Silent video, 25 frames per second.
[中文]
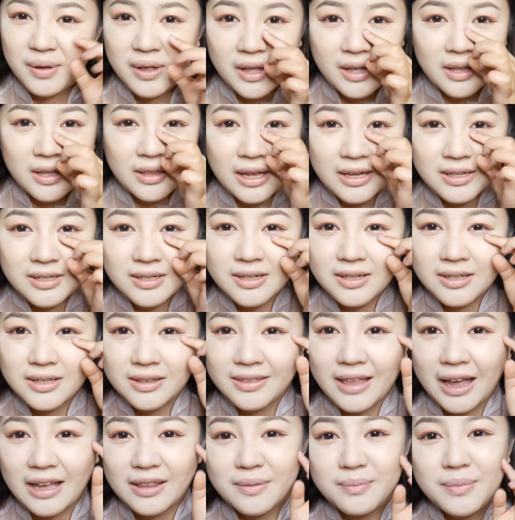红，它
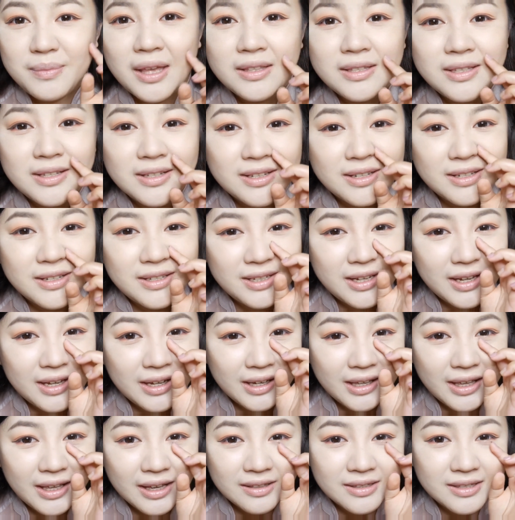是打的面积是
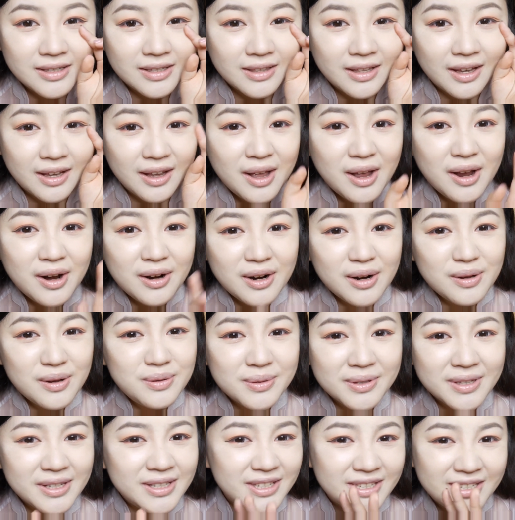这个样子的，
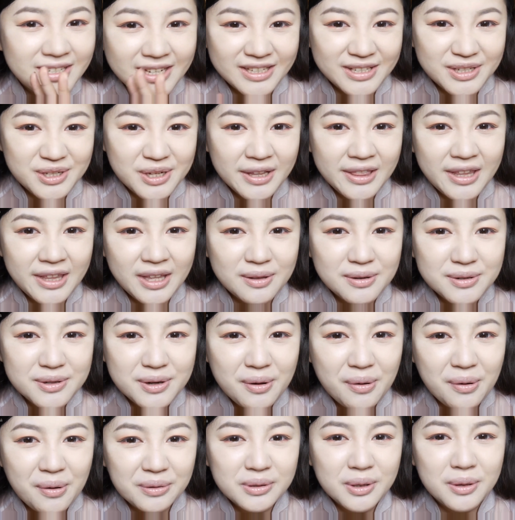让人觉得整张脸
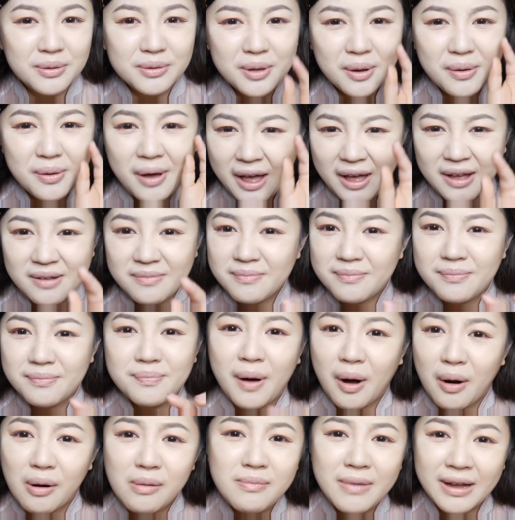都是红彤彤、
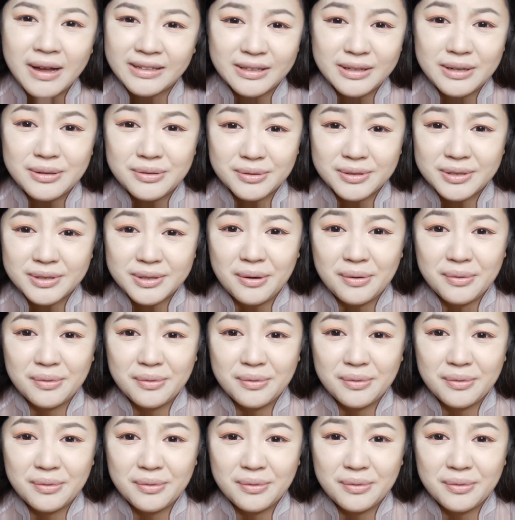很饱满的那种